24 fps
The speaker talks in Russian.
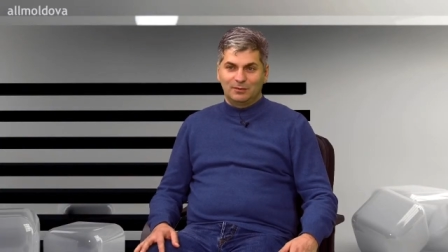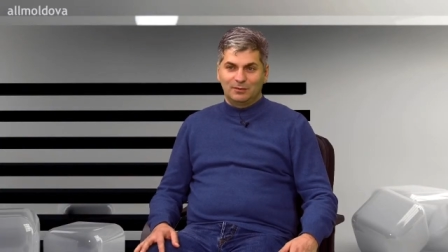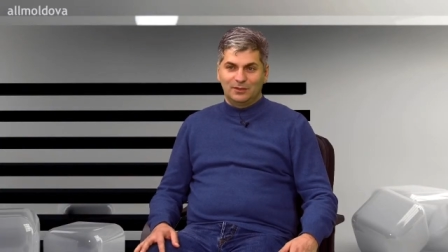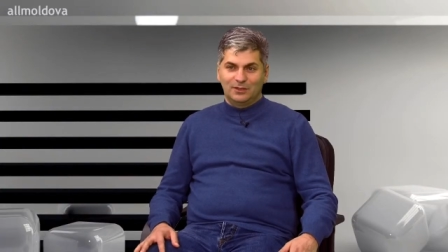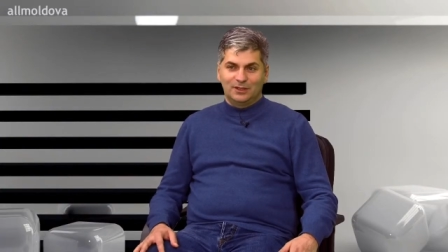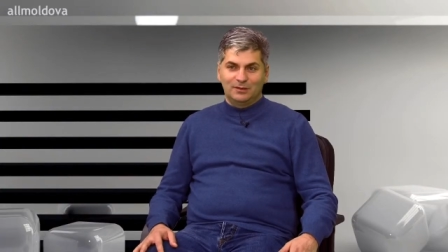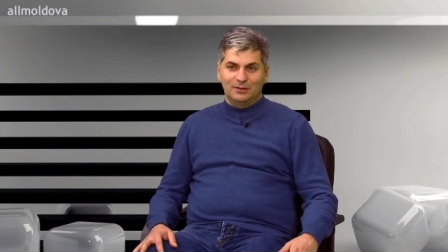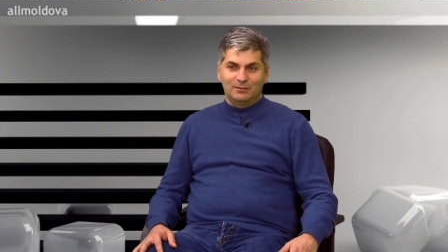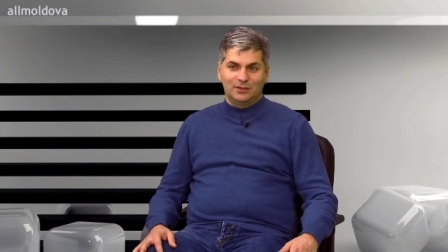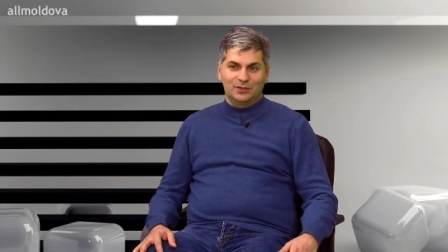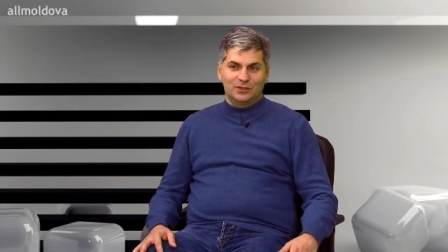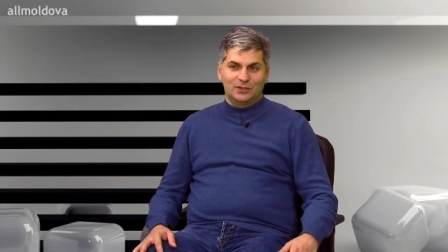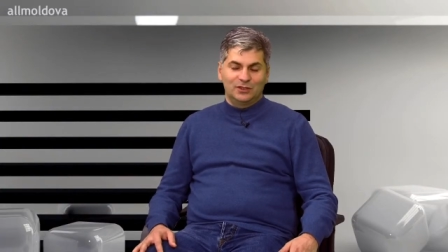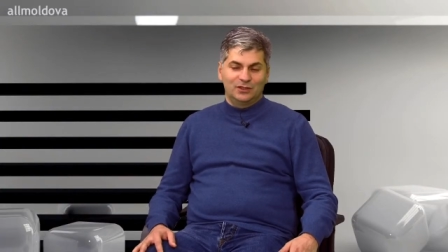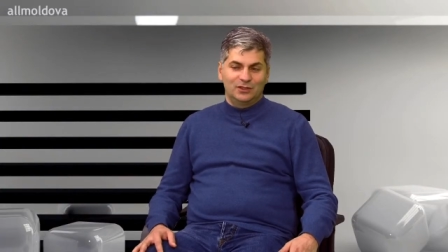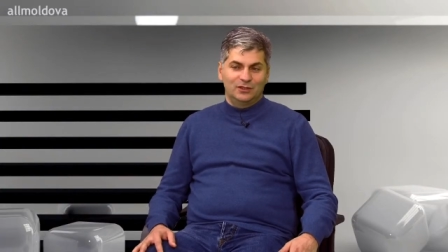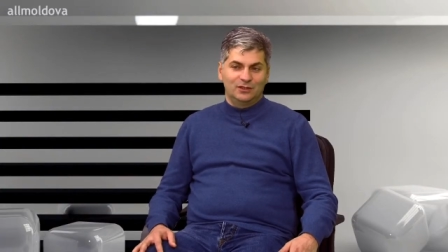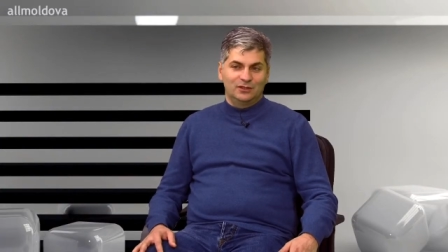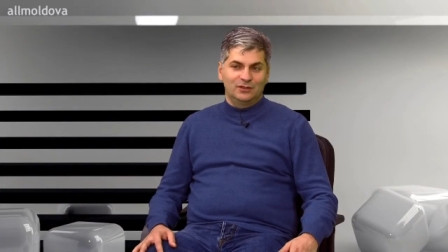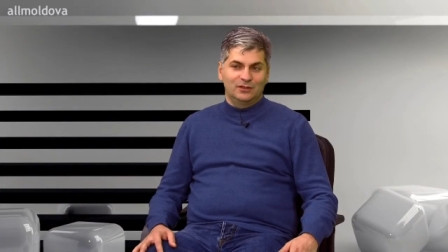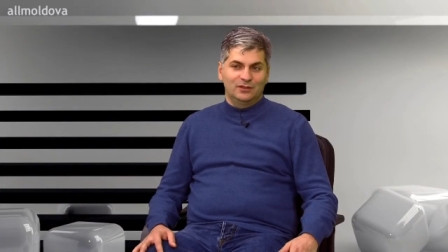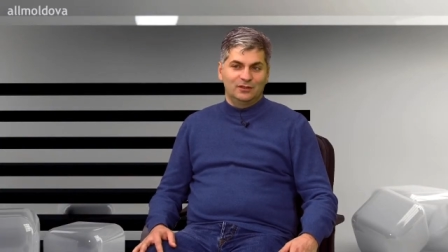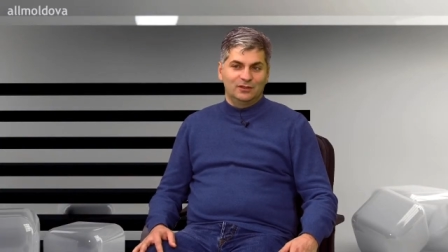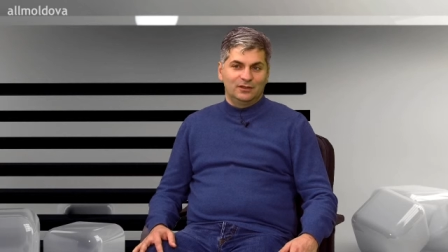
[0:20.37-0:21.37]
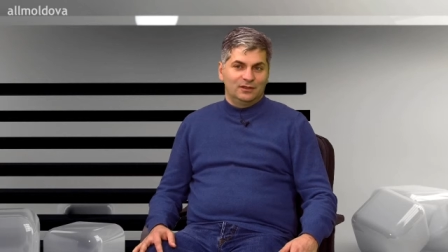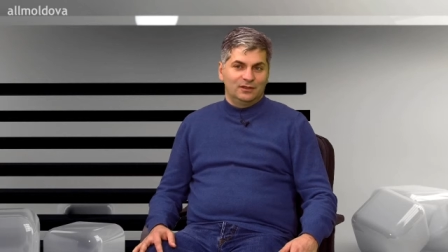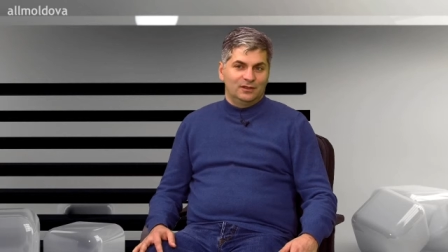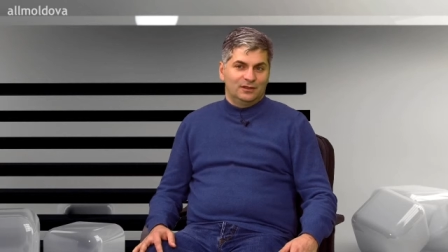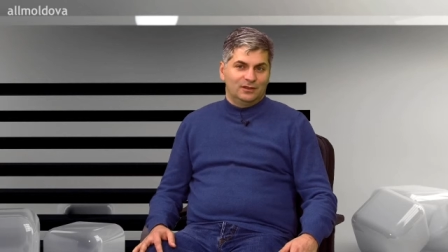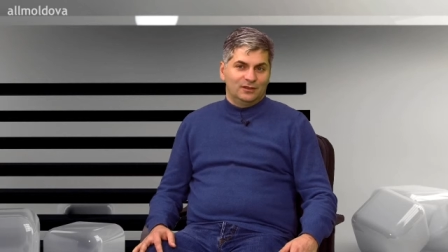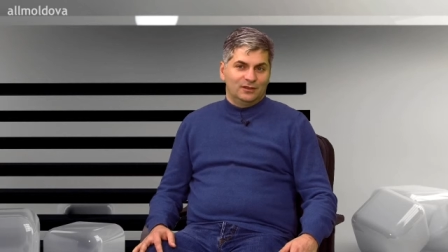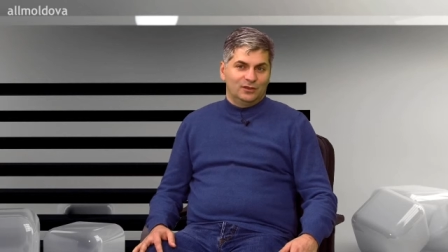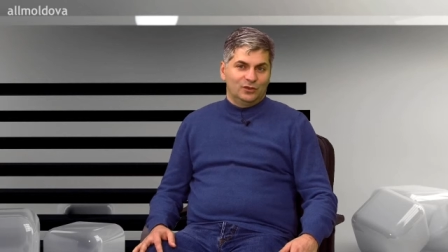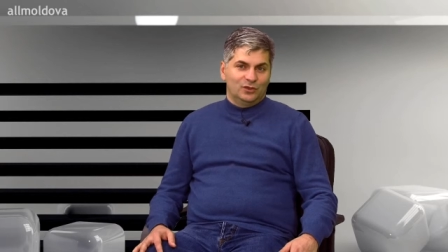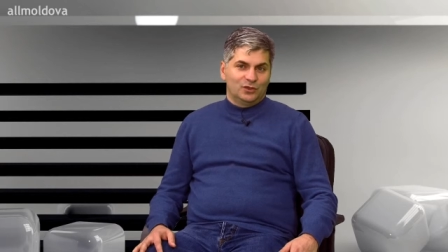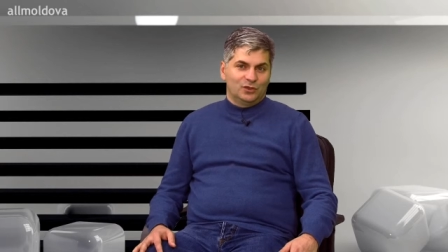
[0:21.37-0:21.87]
при этой машине,
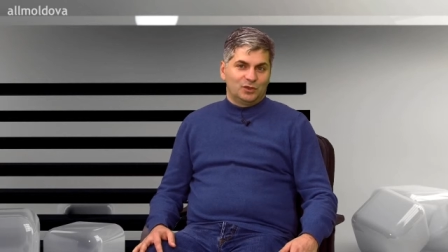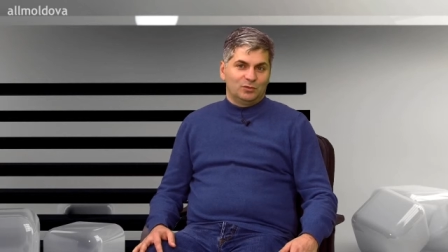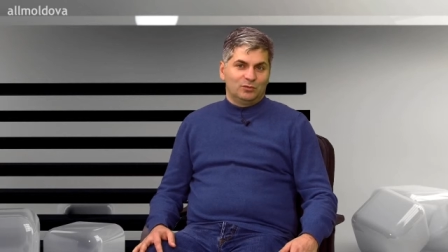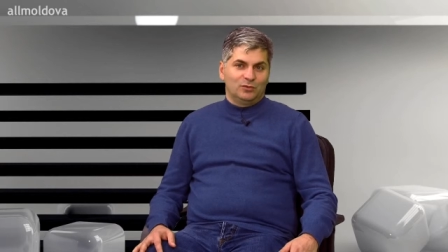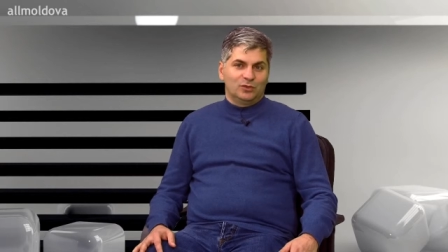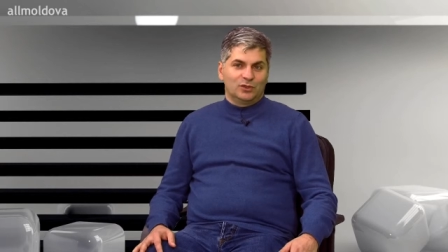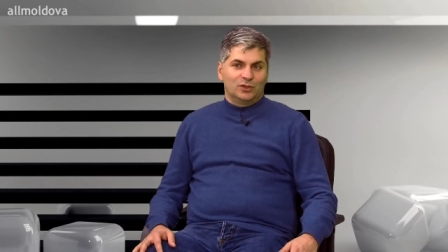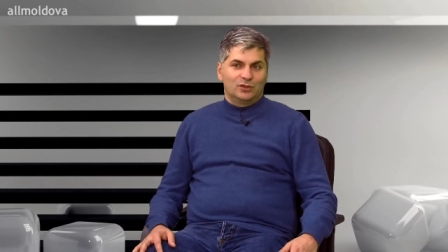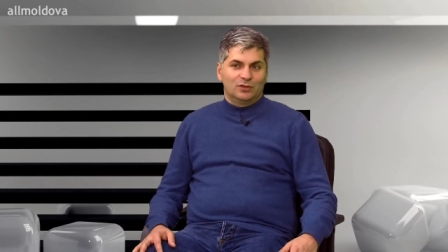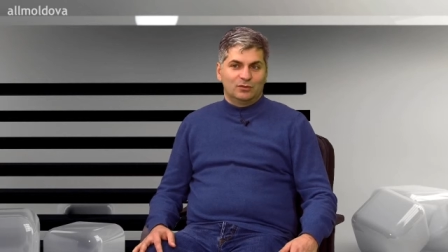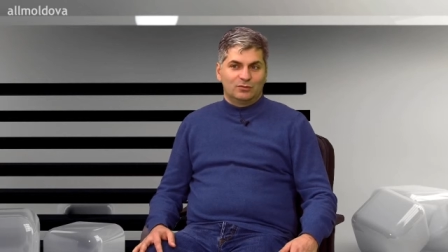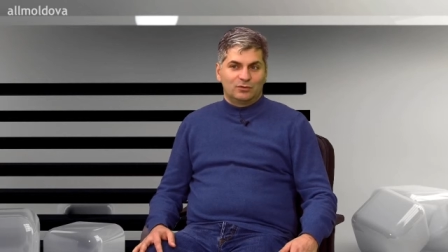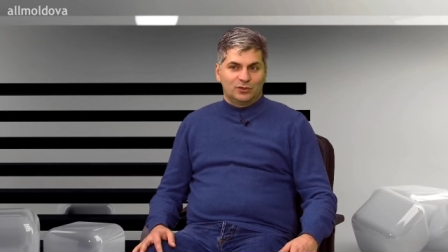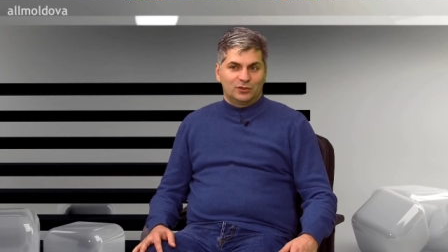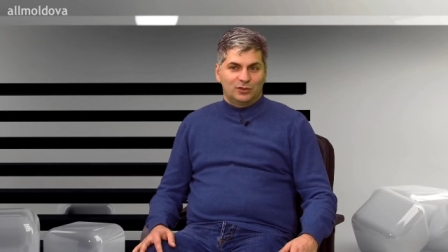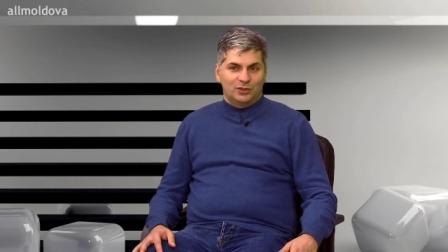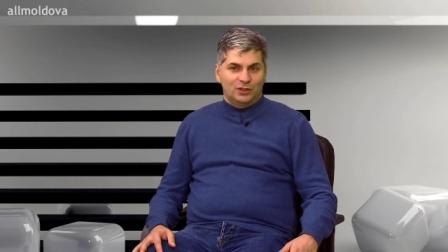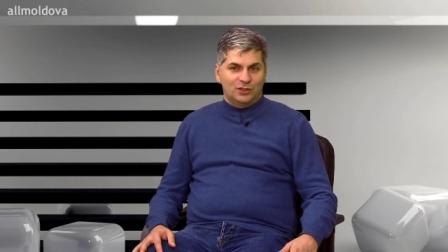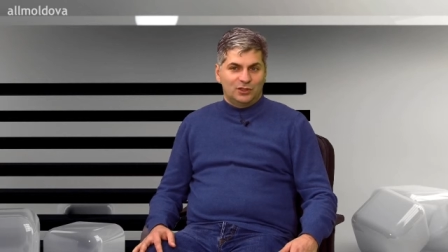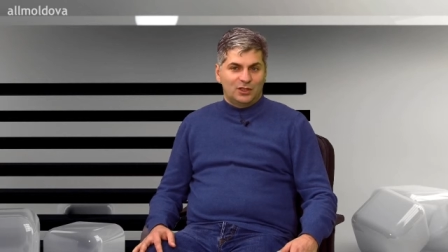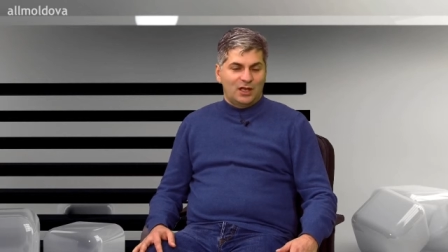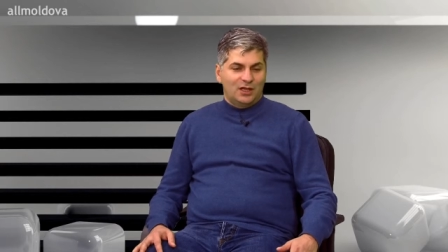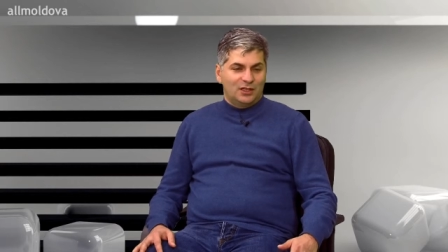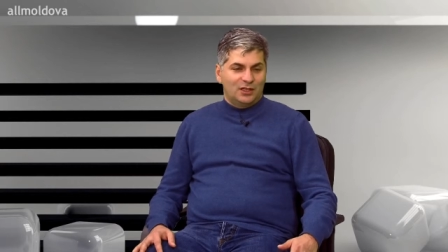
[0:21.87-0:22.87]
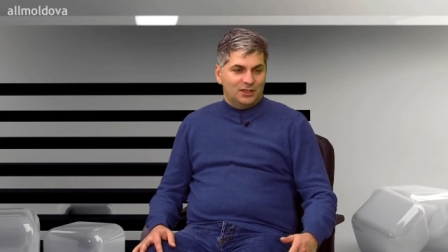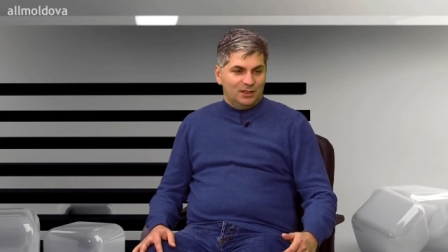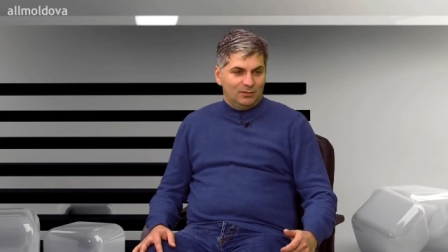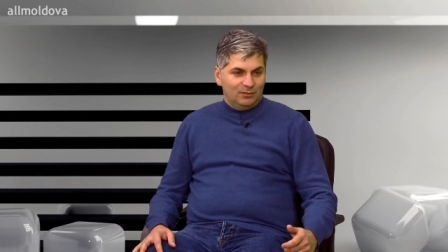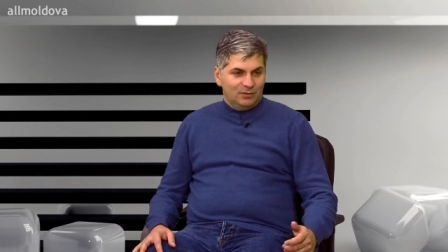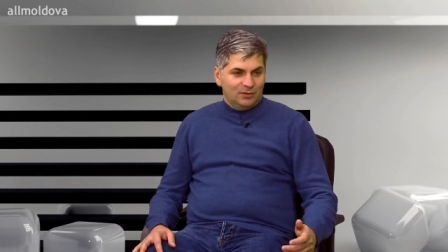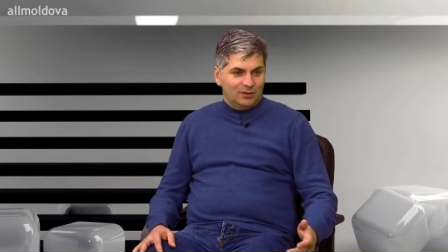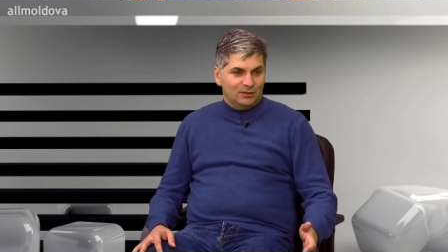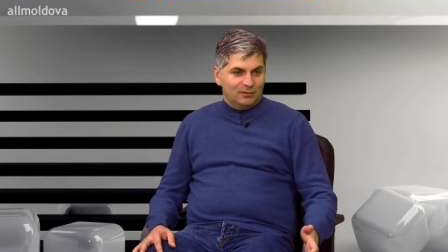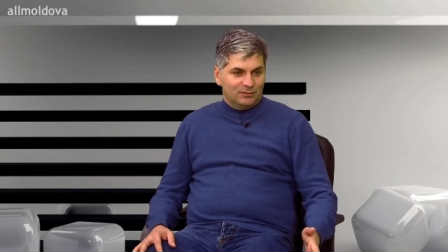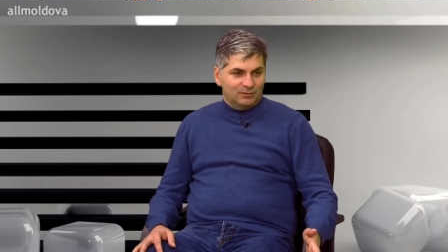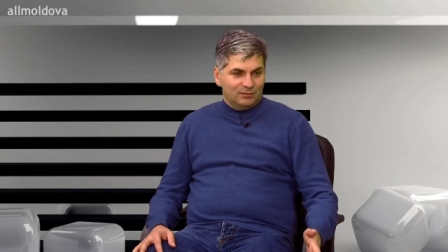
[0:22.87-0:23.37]
очень многие вопросы решались
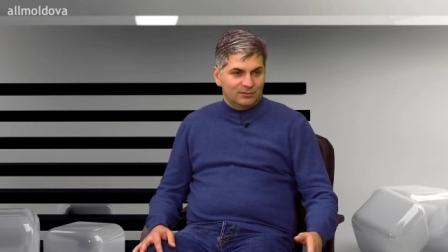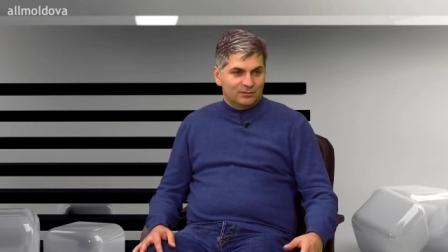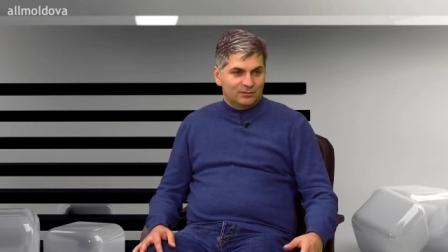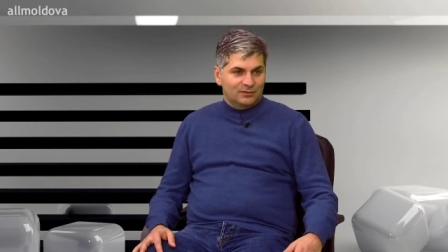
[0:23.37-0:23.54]
именно